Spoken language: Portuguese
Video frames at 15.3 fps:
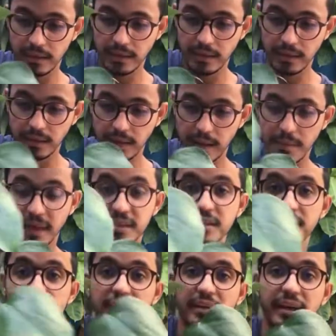que a
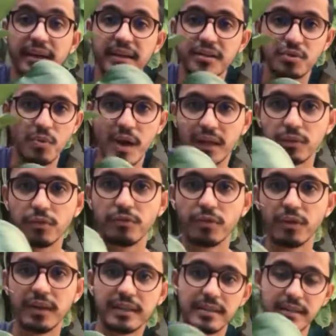partir de três, quatro
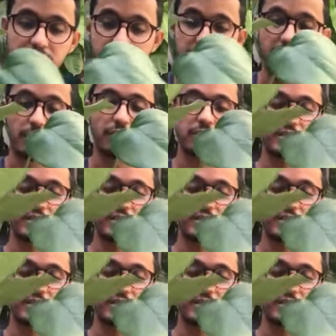folhas a gente já